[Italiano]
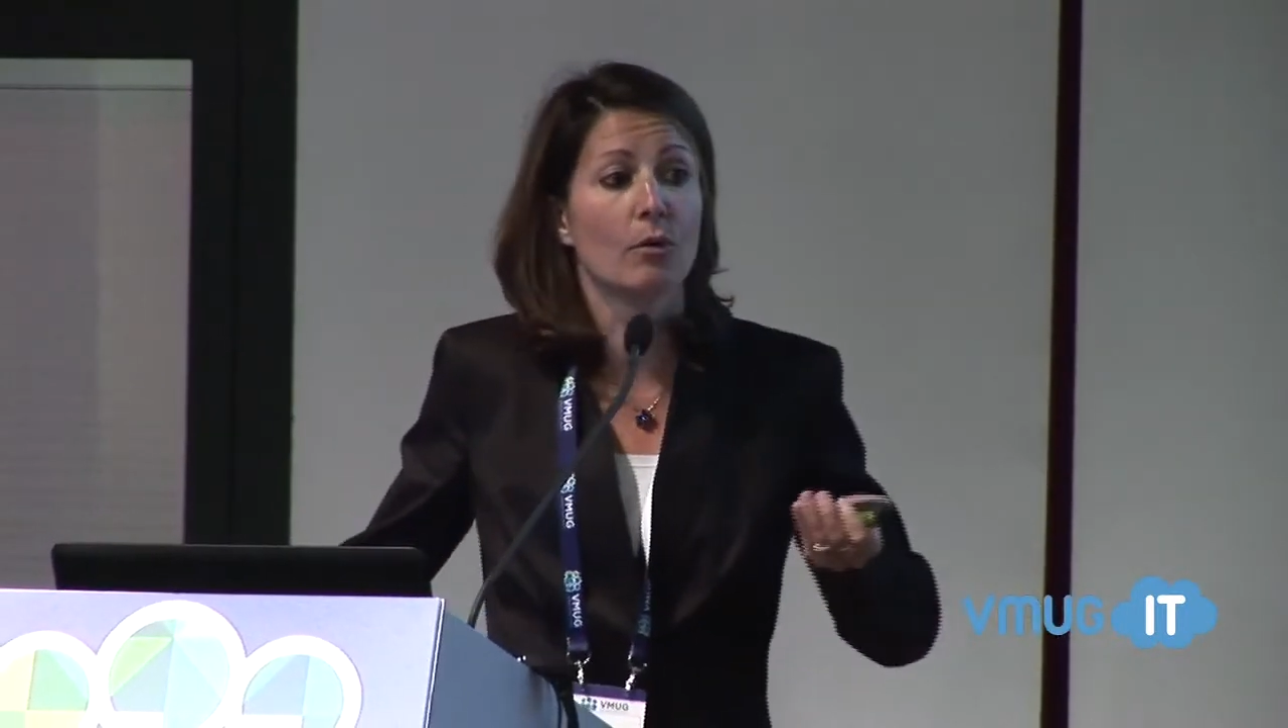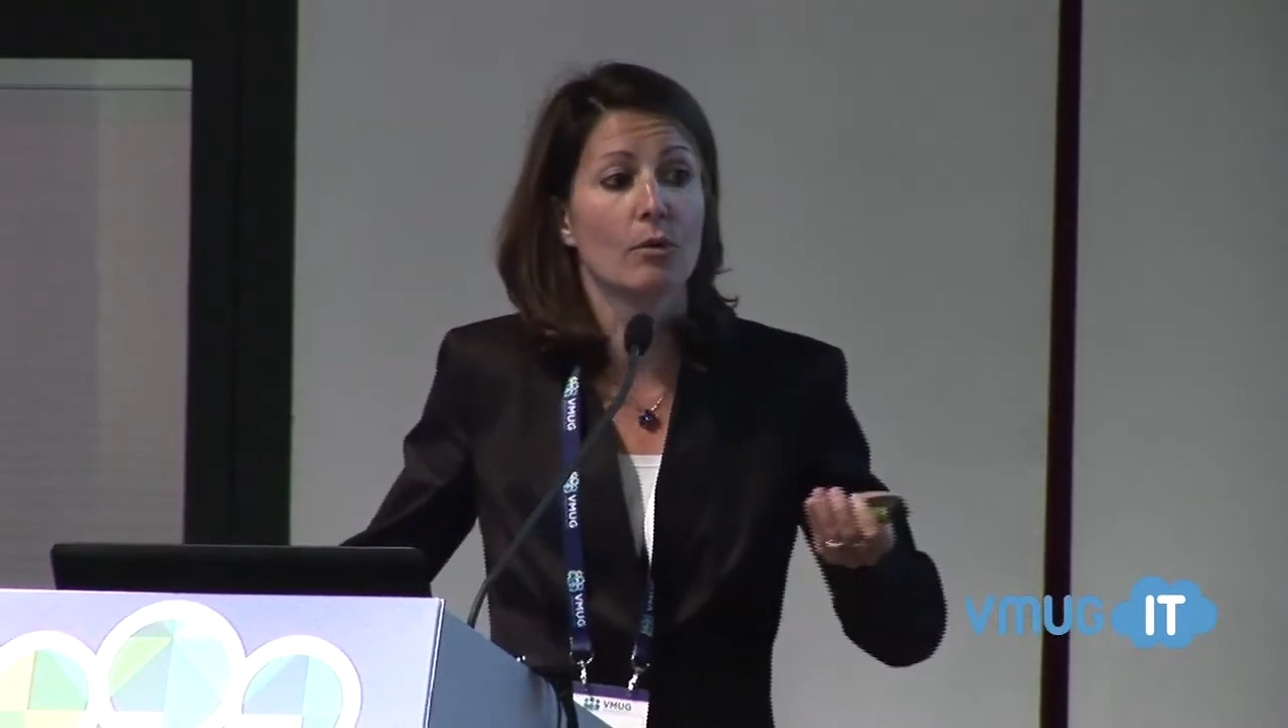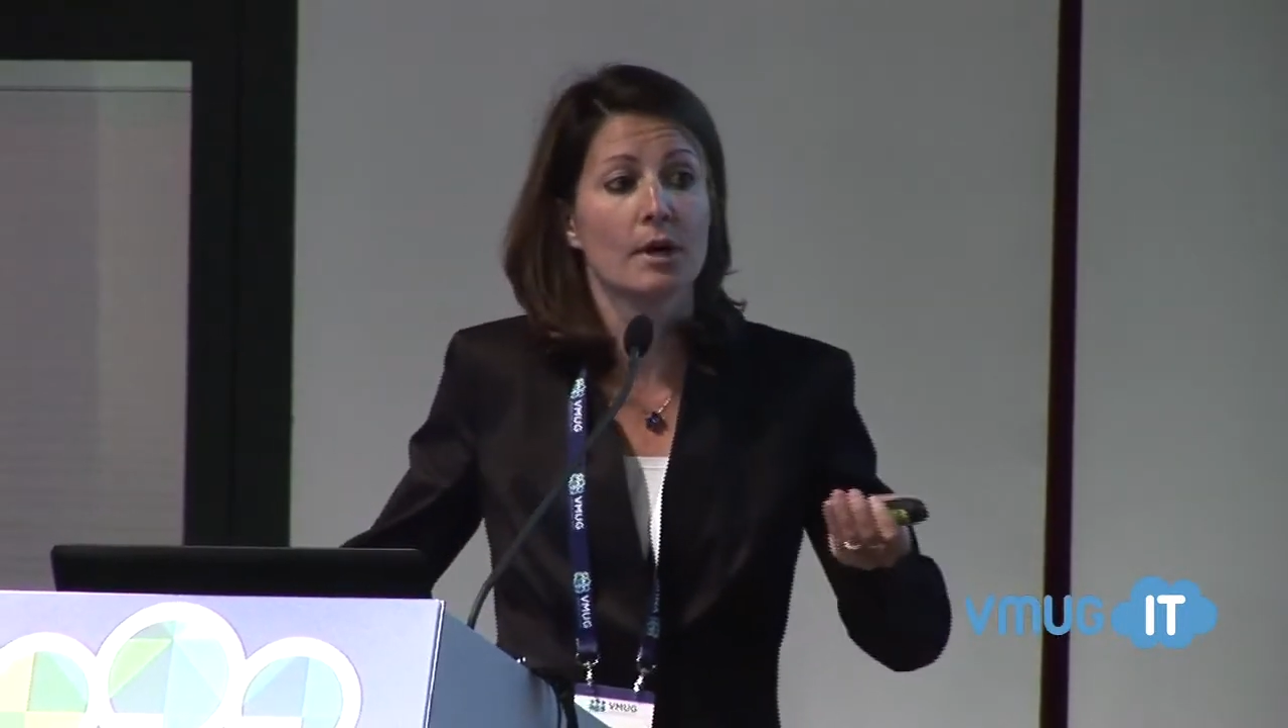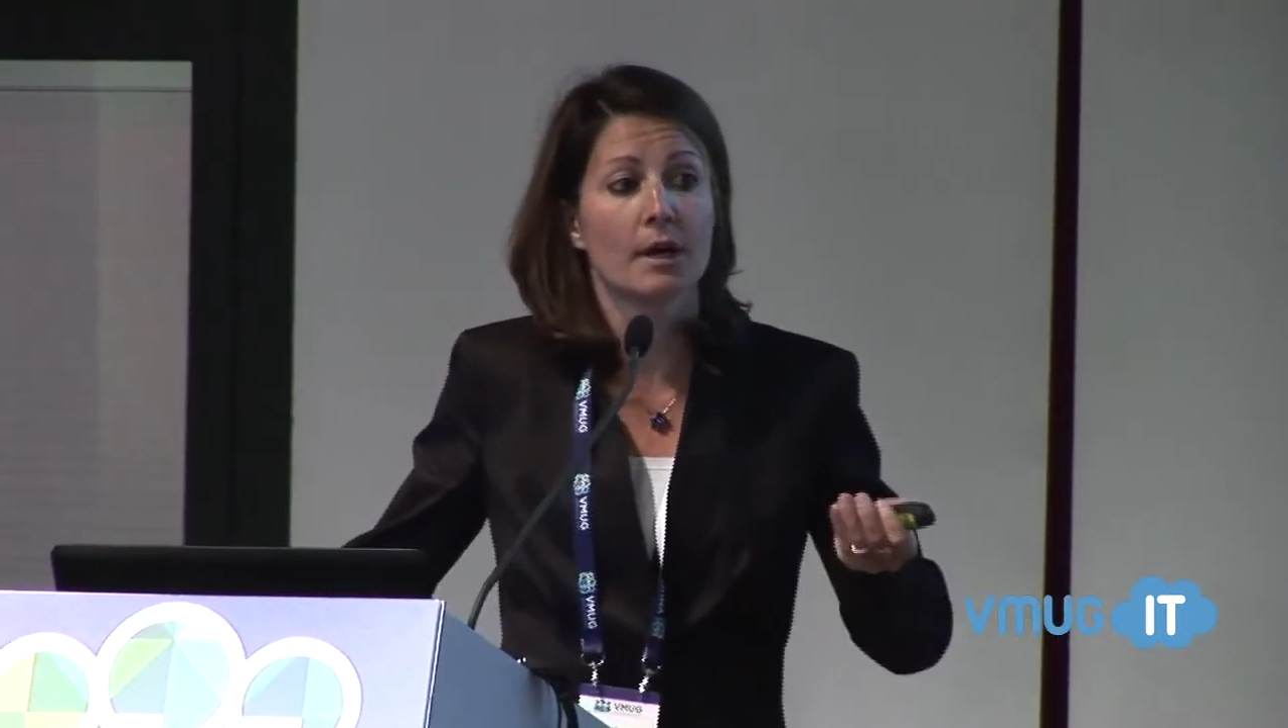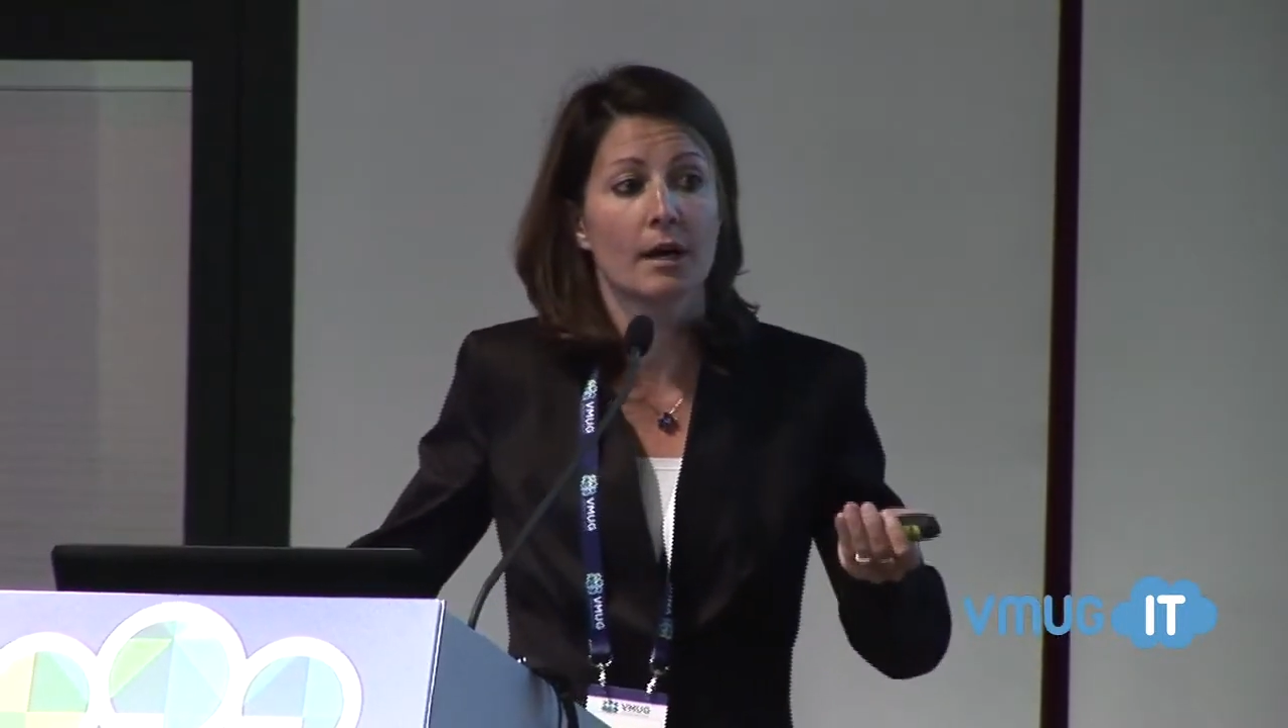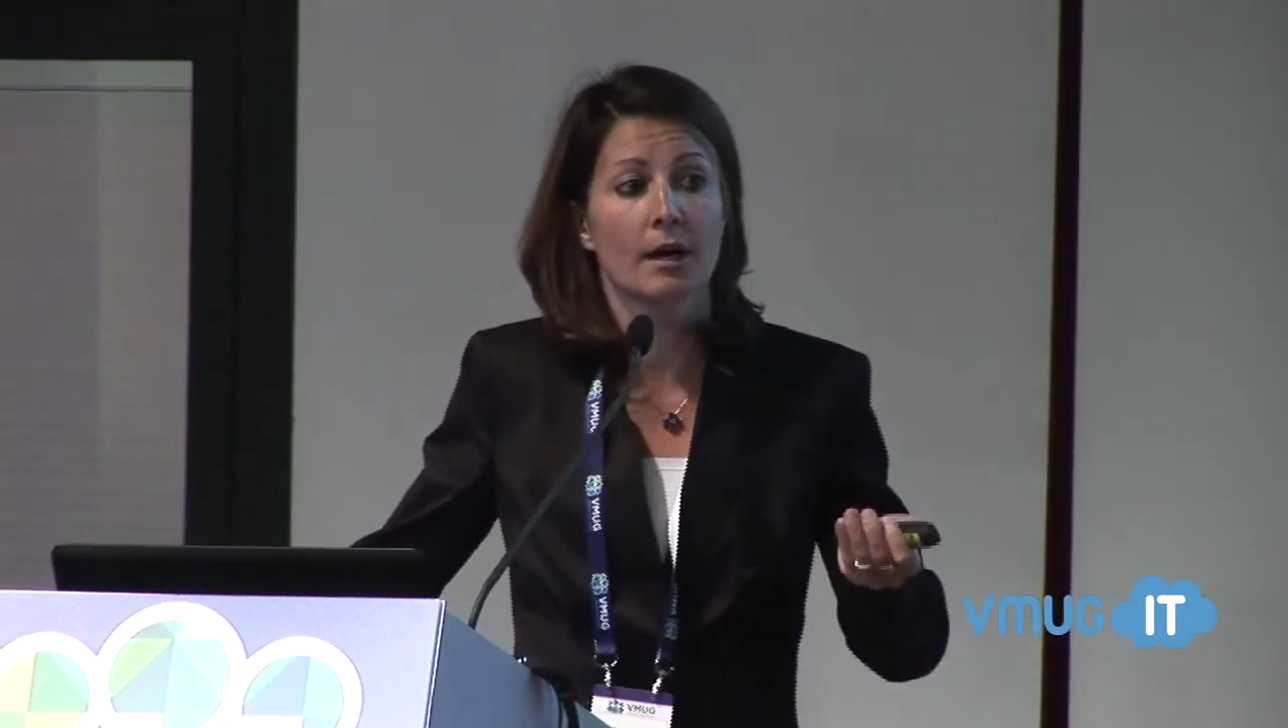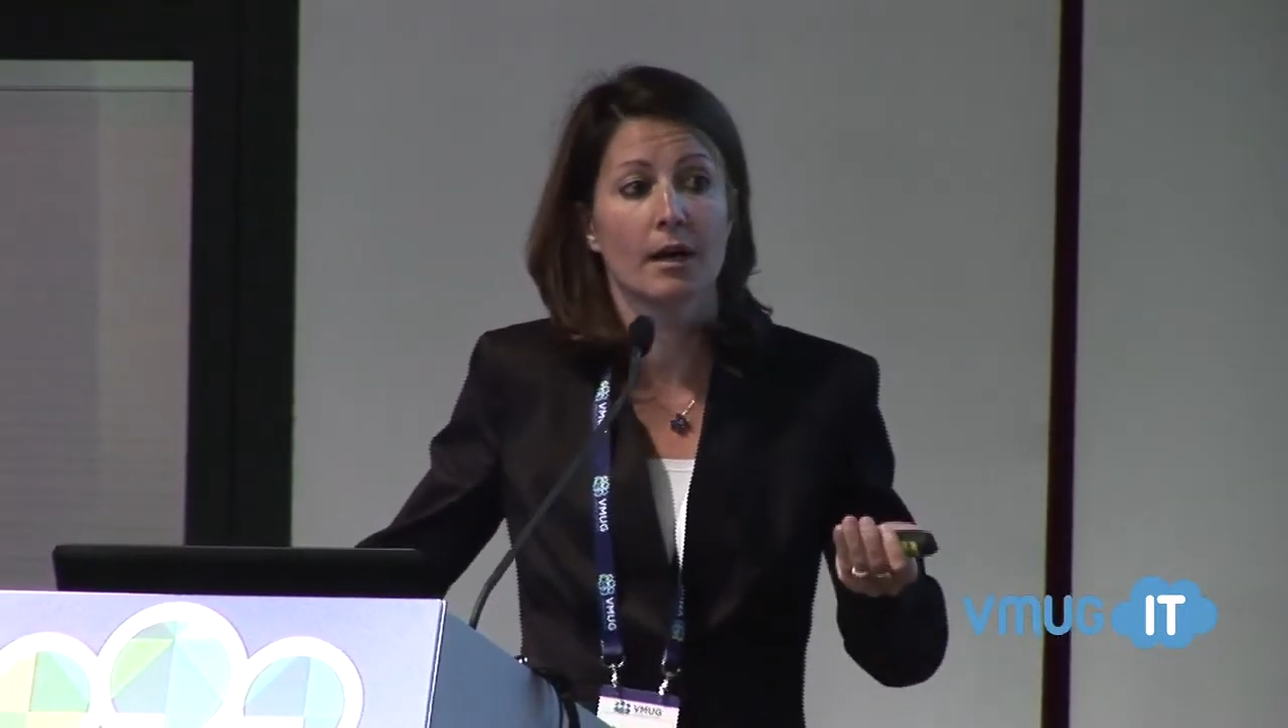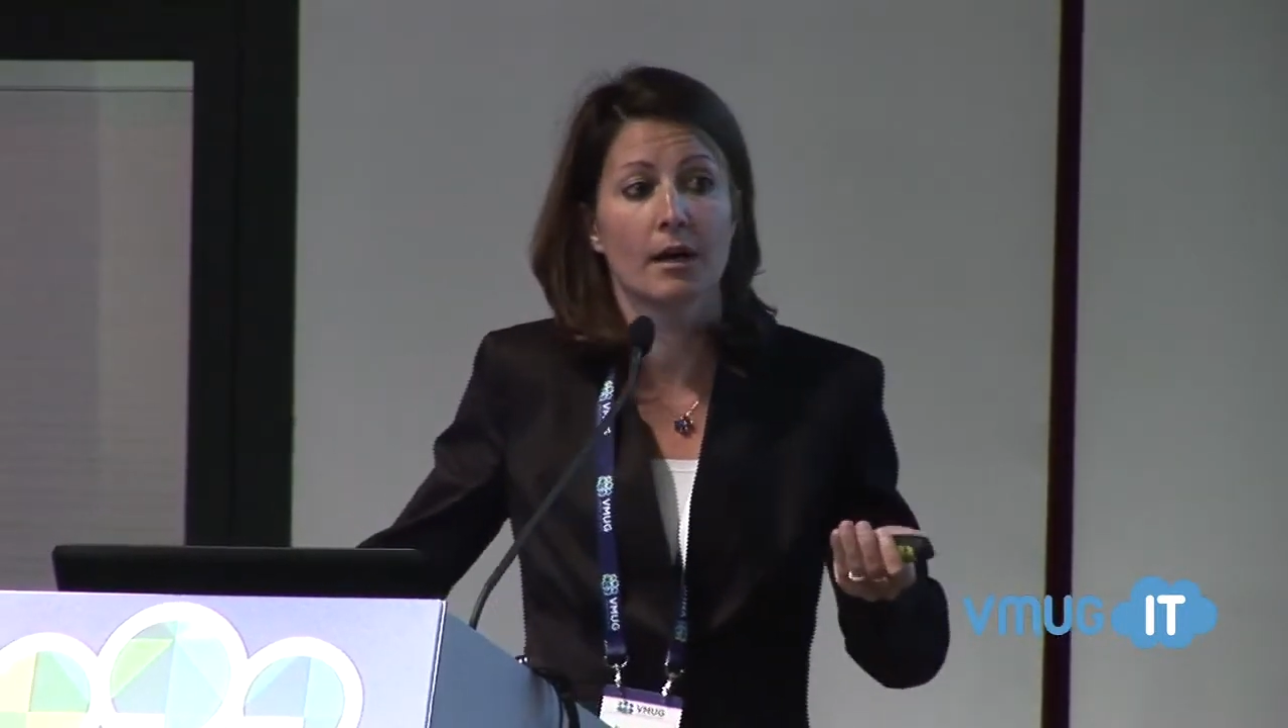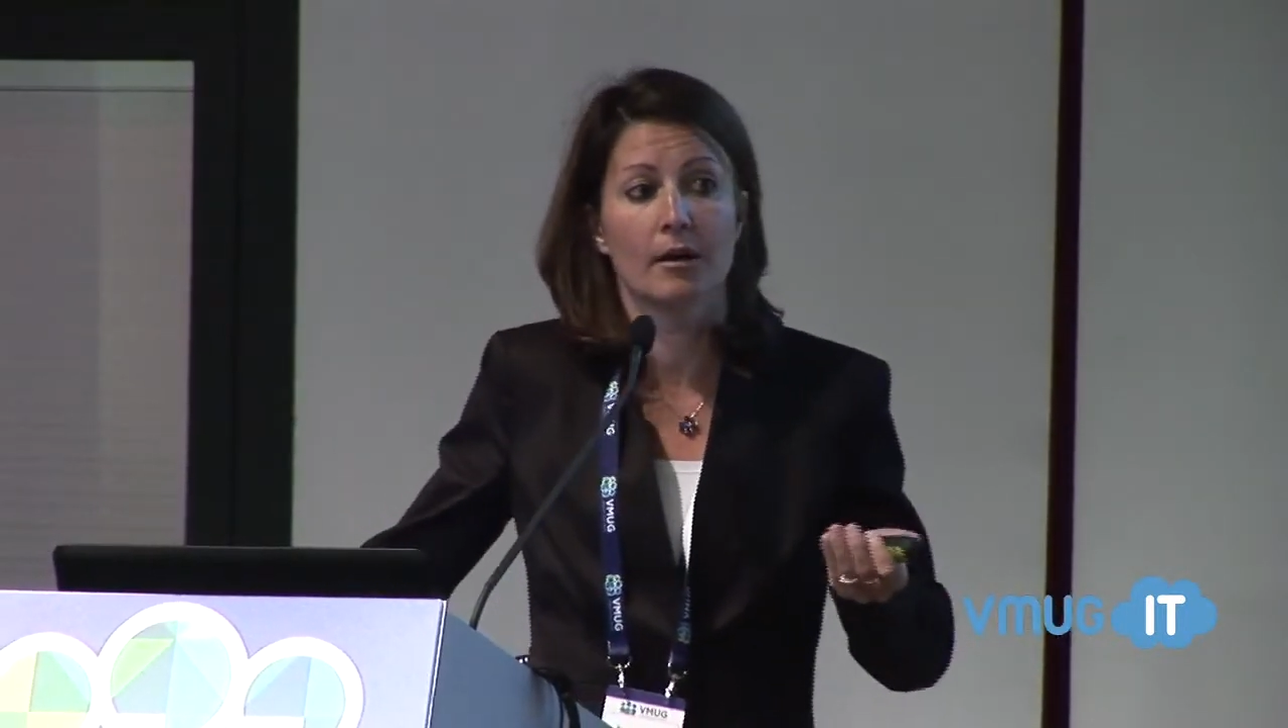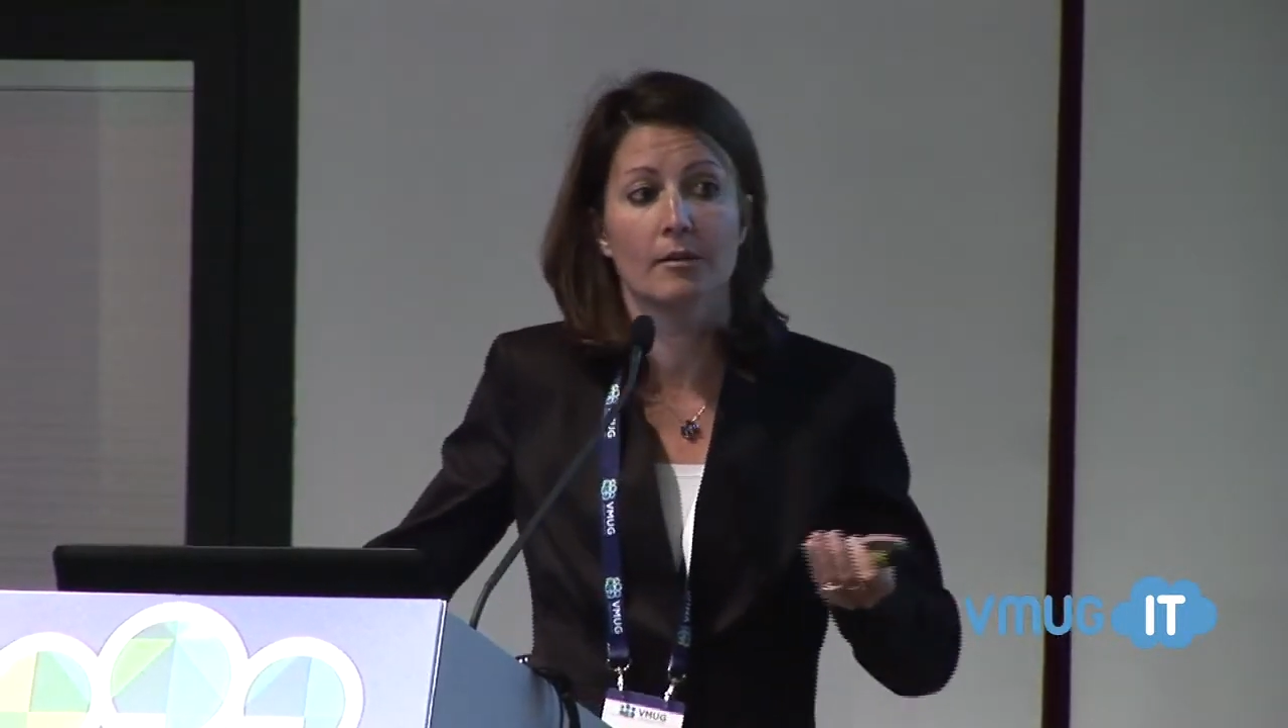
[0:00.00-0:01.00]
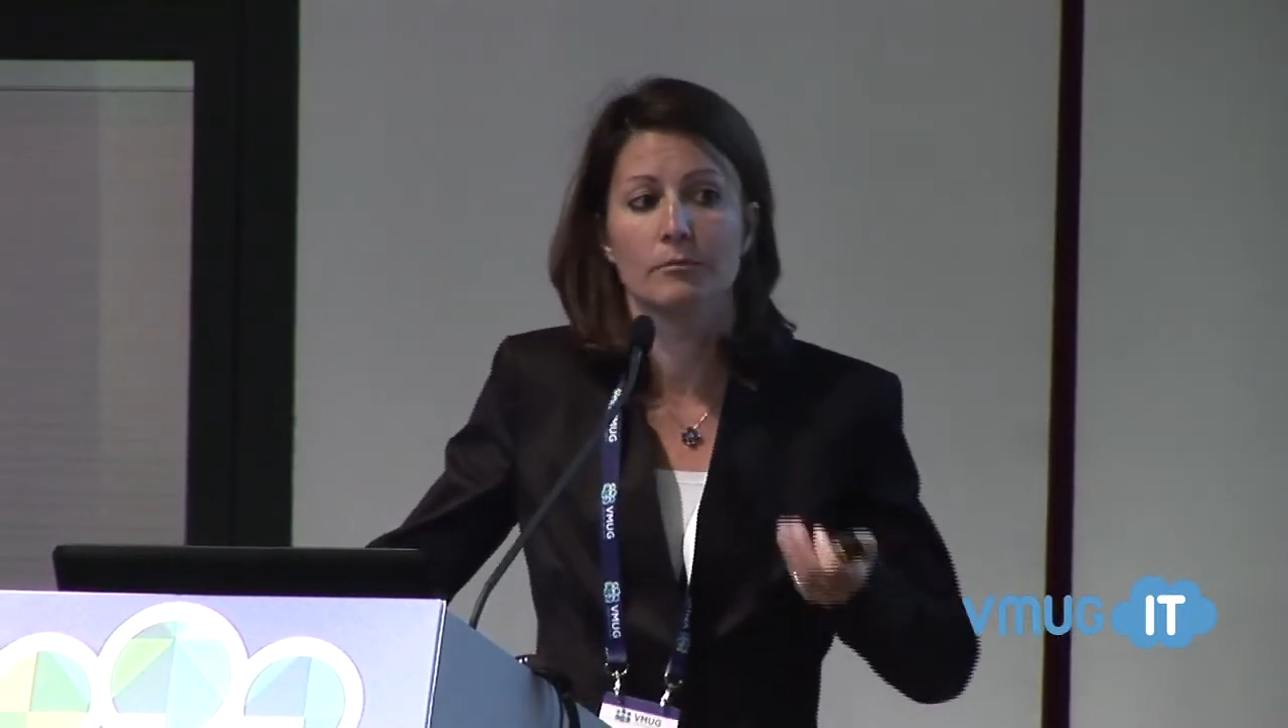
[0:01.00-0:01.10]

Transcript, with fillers: una,